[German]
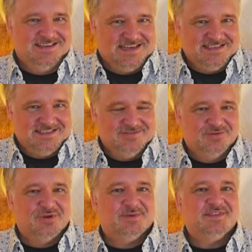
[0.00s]
das
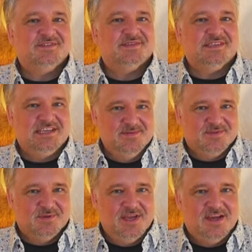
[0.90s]
oder beziehungsweise
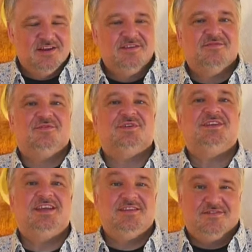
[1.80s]
ihm zu Ehren wird
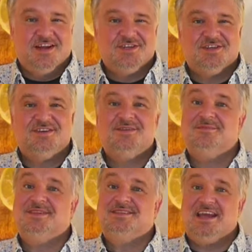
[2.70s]
jede Flasche
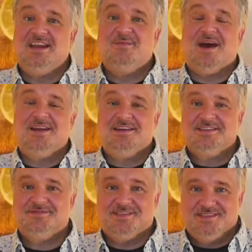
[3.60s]
mit seinem
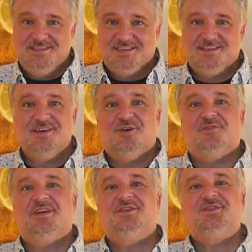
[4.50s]
Antlitz verziert.
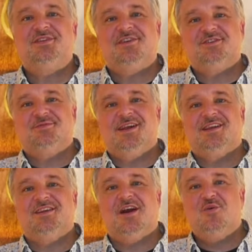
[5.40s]
Und wenn ihr euch die Flasche mal
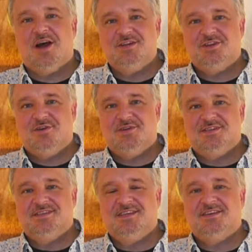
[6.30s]
genau anschaut,
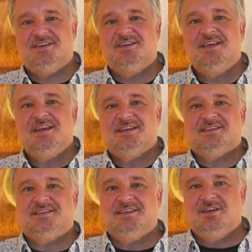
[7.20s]
dann seht ihr,
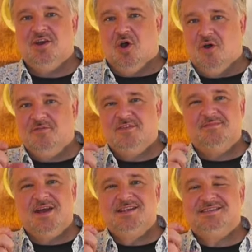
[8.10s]
dass die
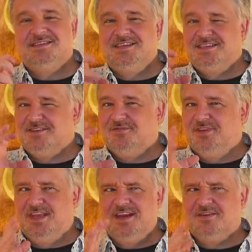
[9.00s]
oftmals, nicht auf
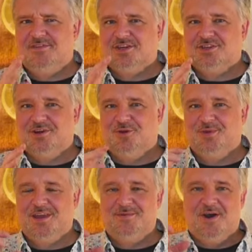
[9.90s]
jeder Flasche
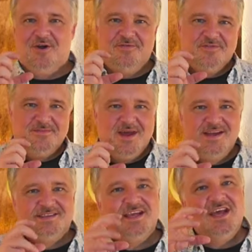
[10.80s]
glaube ich, aber
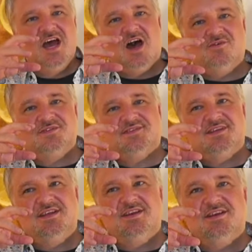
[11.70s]
oftmals aus